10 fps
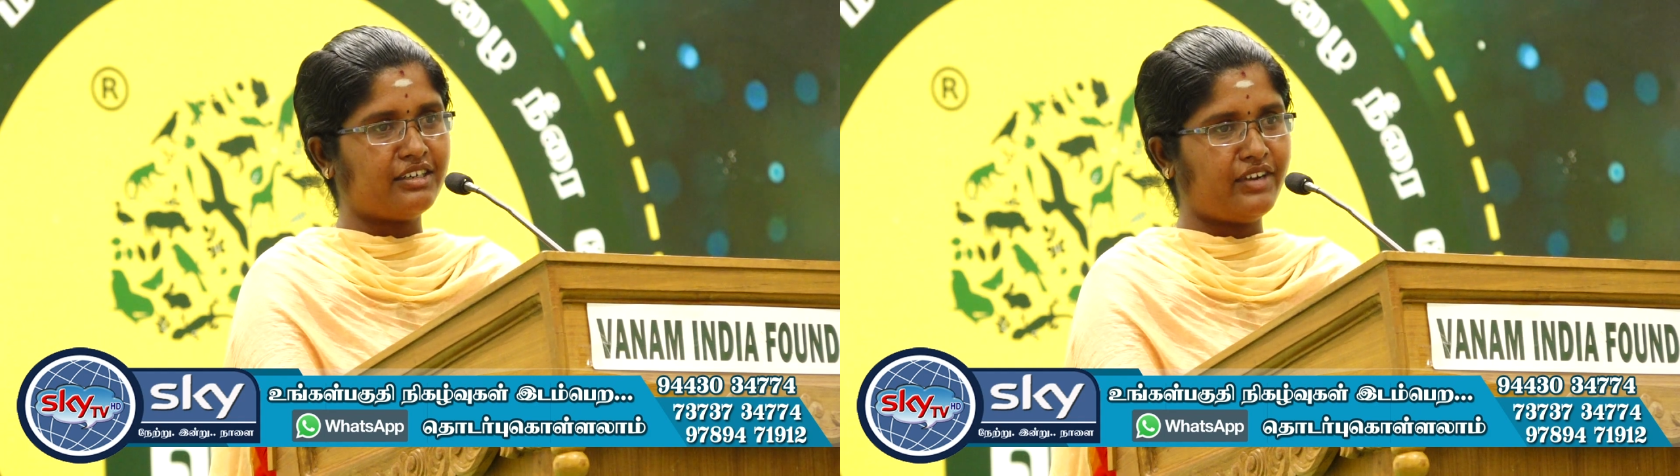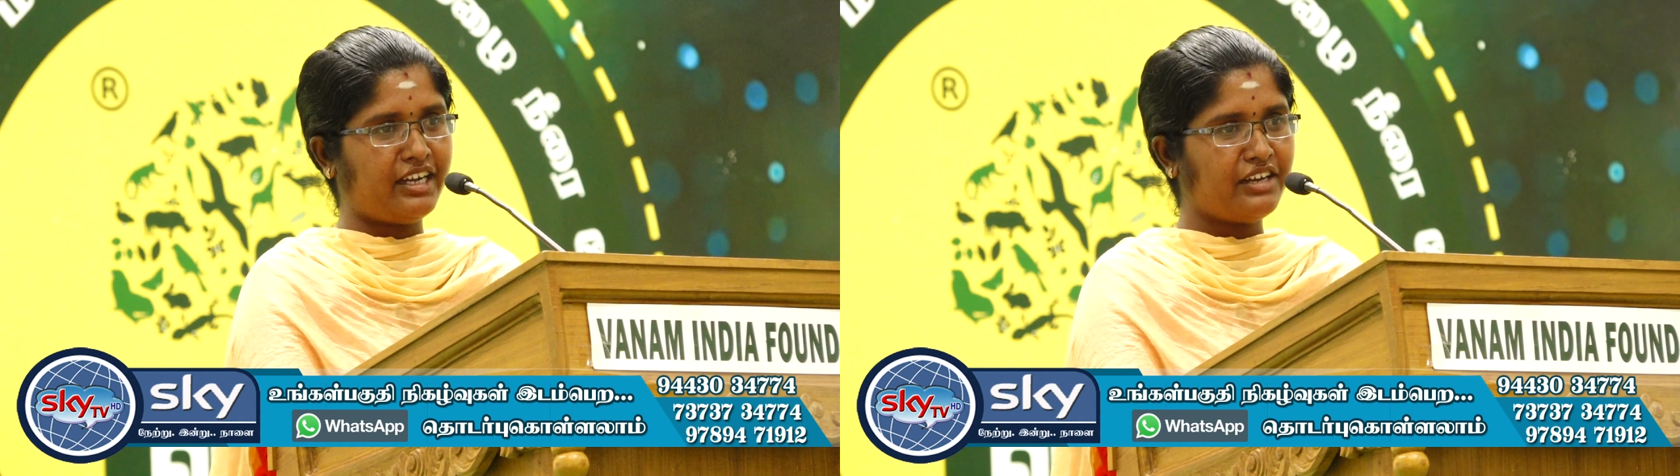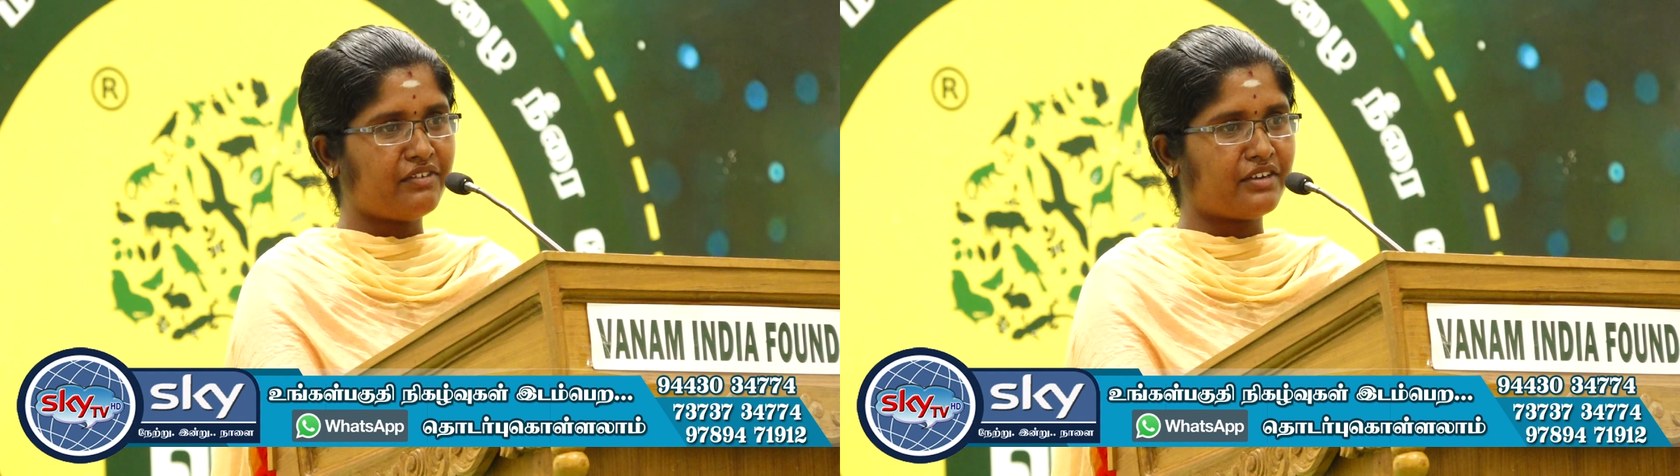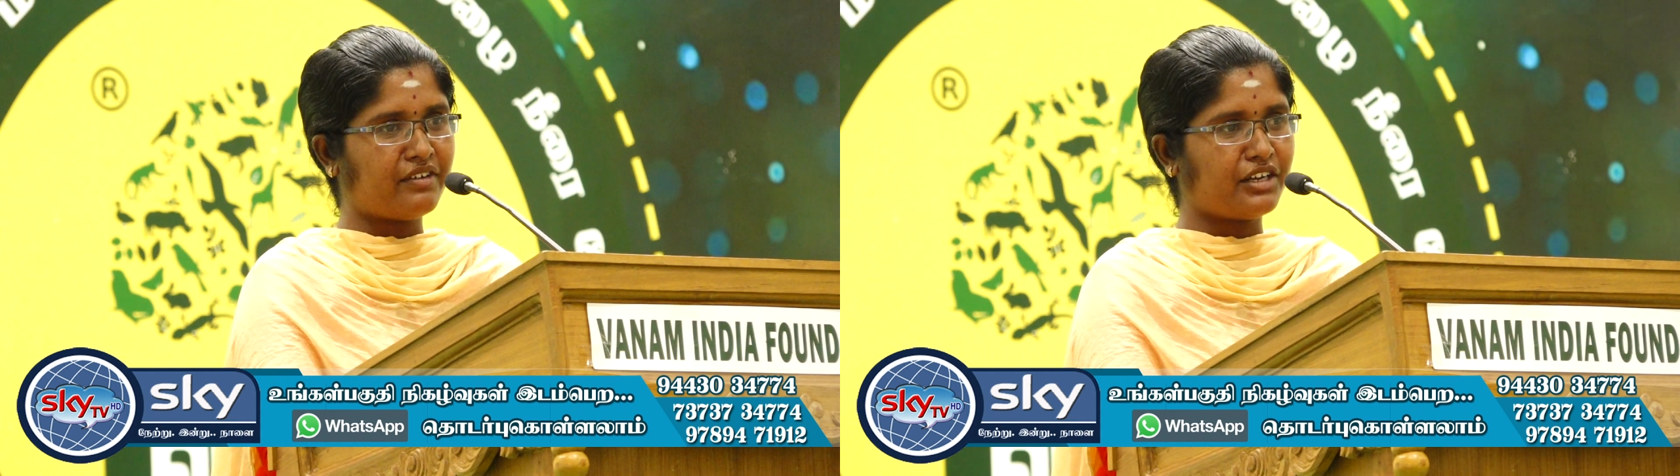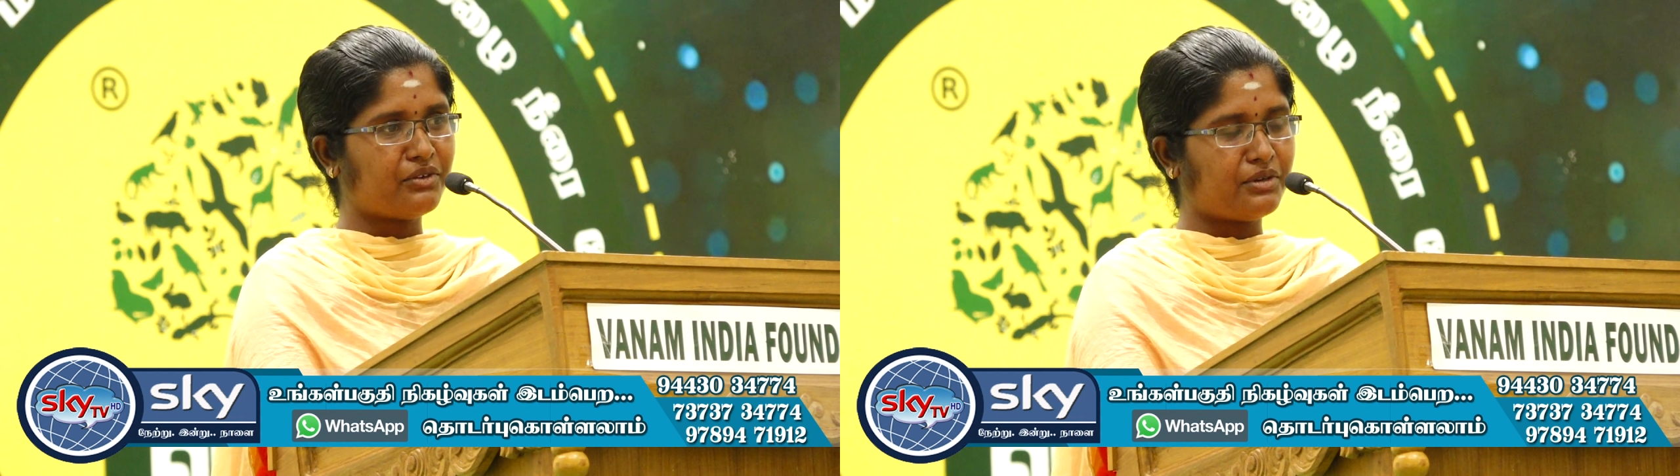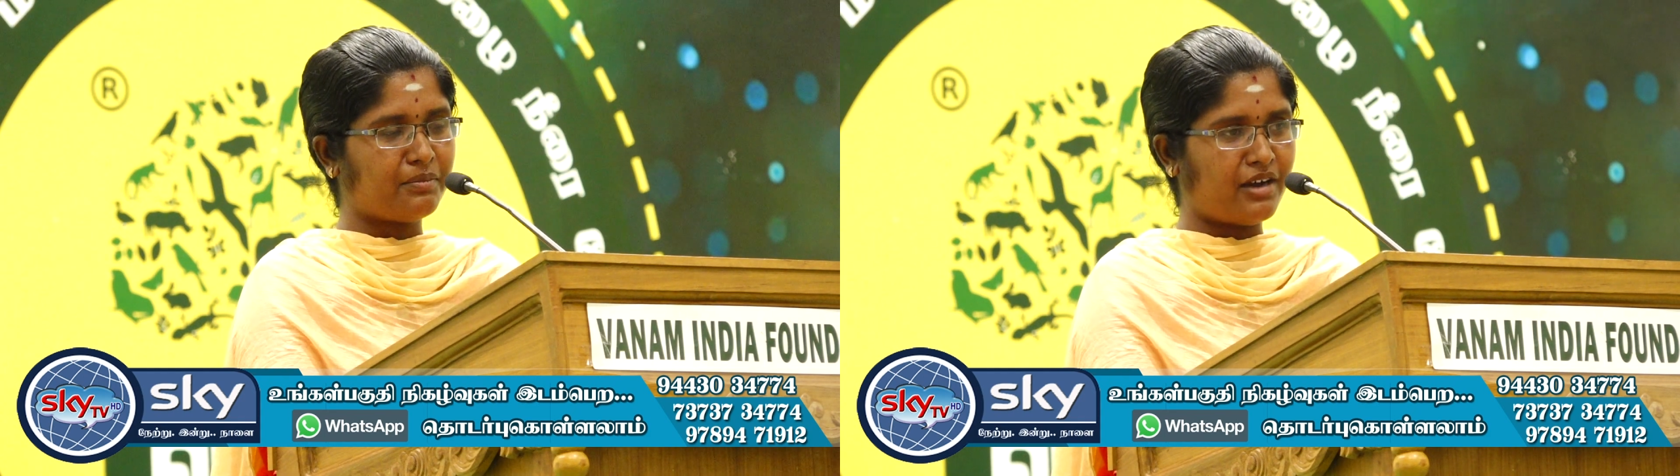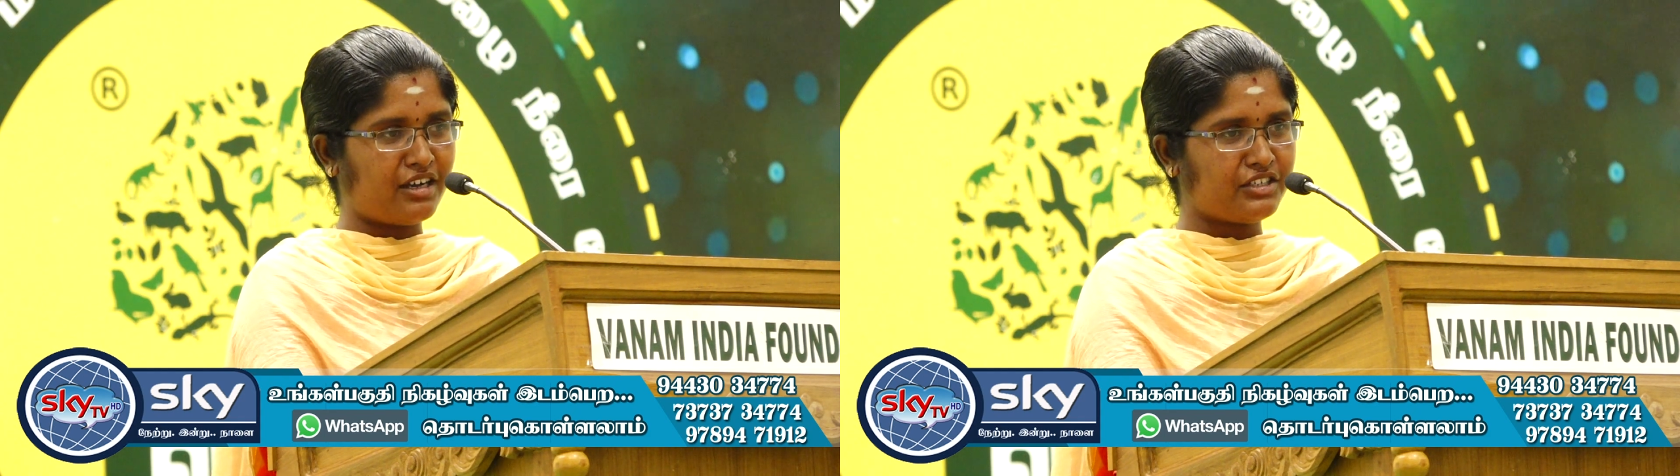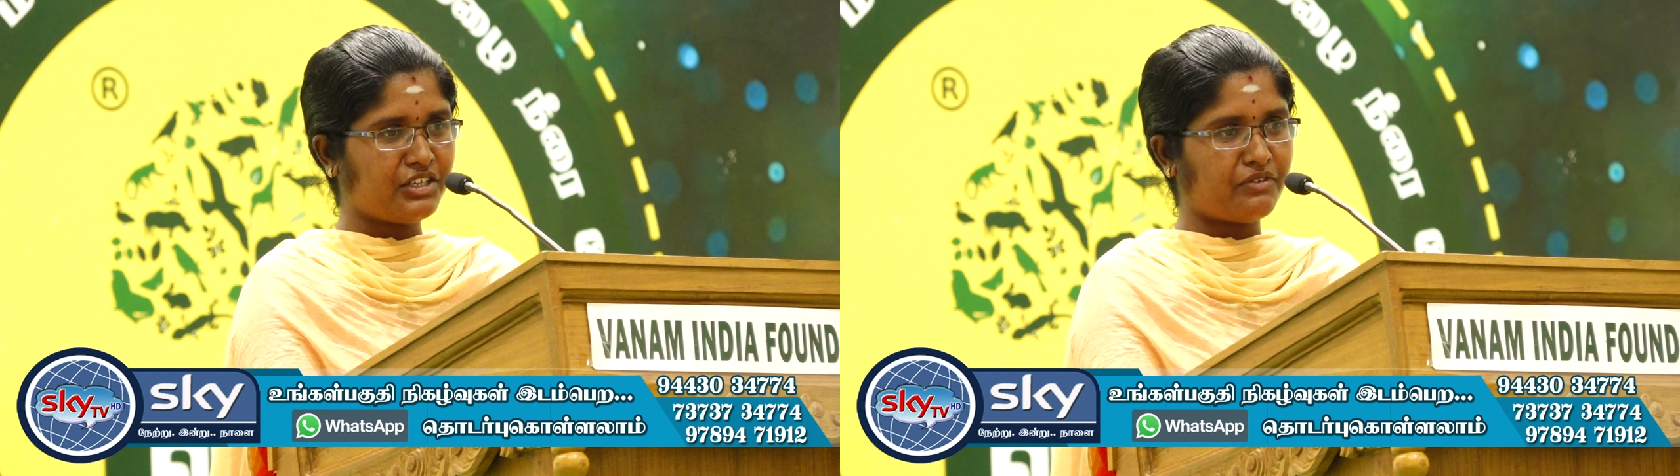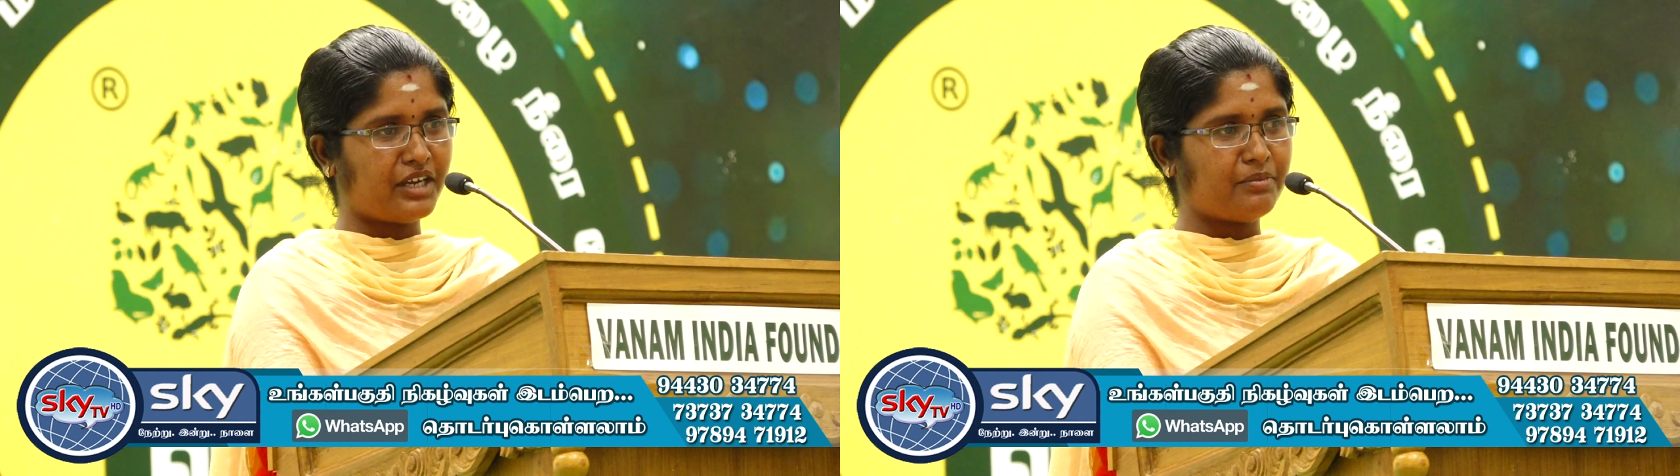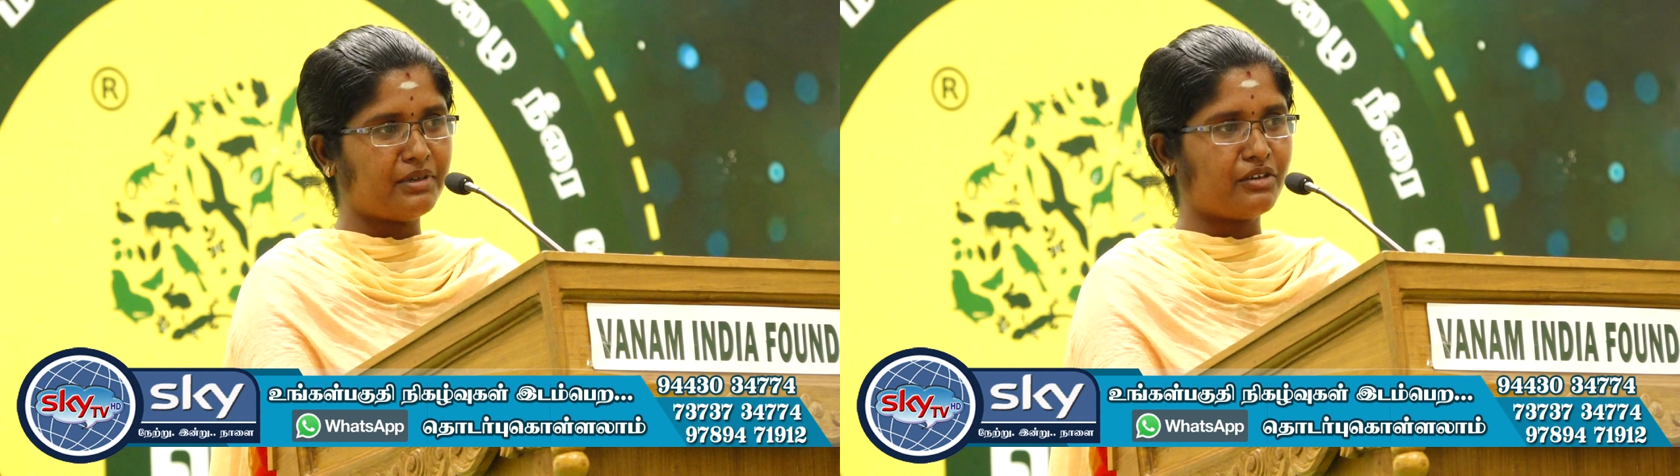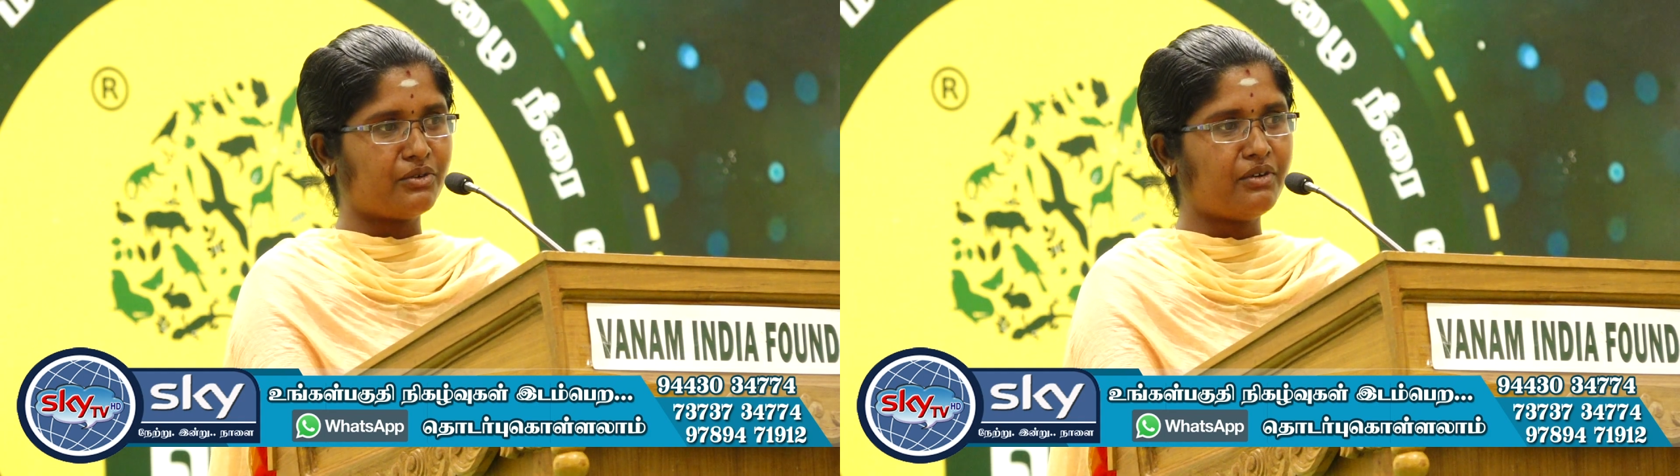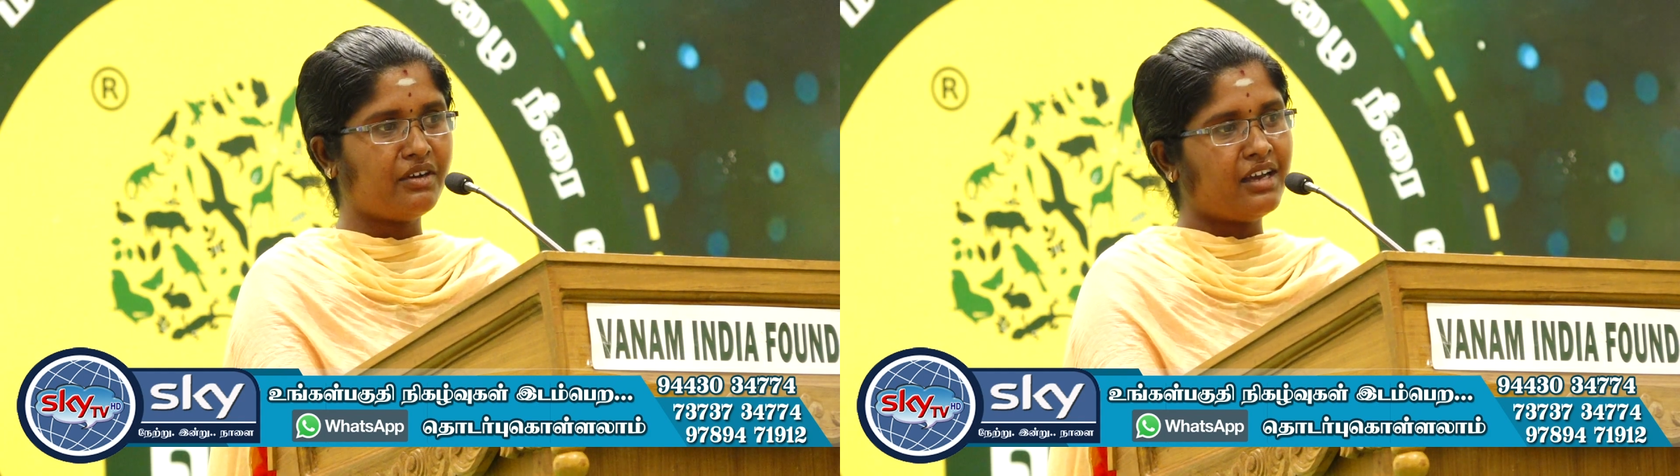வெளியே வர வரைக்கும் ஒரு பாசிட்டிவ் வைப் இருக்கும்